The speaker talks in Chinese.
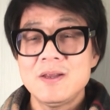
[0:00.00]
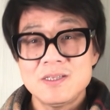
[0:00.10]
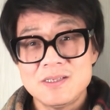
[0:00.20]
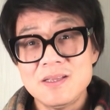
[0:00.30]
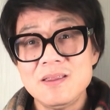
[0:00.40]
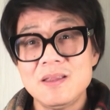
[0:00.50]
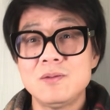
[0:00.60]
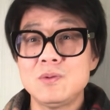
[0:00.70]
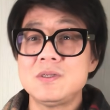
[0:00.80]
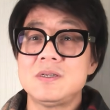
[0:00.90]
性
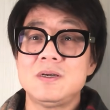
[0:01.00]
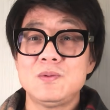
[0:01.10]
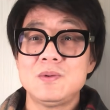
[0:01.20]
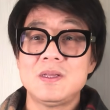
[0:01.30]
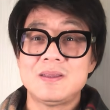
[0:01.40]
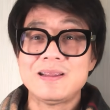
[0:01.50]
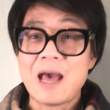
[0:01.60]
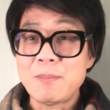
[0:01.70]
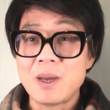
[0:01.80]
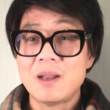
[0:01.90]
的东西，这个东西在
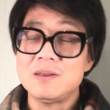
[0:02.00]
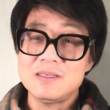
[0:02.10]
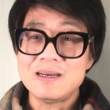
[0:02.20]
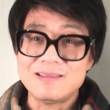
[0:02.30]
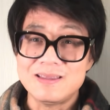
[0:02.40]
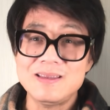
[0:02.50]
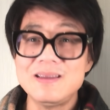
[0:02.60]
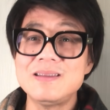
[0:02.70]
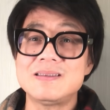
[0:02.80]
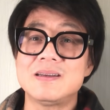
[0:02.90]
他们看来已经很
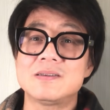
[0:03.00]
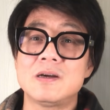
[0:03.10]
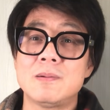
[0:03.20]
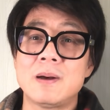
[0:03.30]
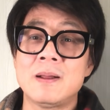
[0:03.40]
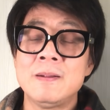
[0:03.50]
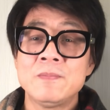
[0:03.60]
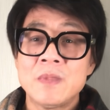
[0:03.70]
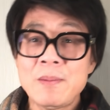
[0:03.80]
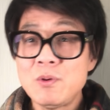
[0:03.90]
低级了，知道吧？
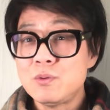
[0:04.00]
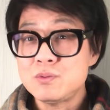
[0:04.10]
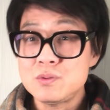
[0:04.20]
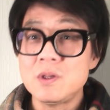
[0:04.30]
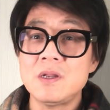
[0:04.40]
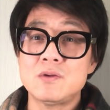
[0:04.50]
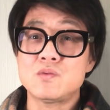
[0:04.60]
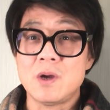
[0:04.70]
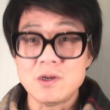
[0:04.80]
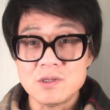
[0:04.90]
他们去那里
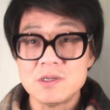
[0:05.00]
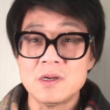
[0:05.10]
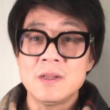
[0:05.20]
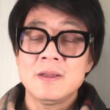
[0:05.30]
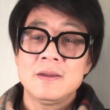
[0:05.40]
主要是。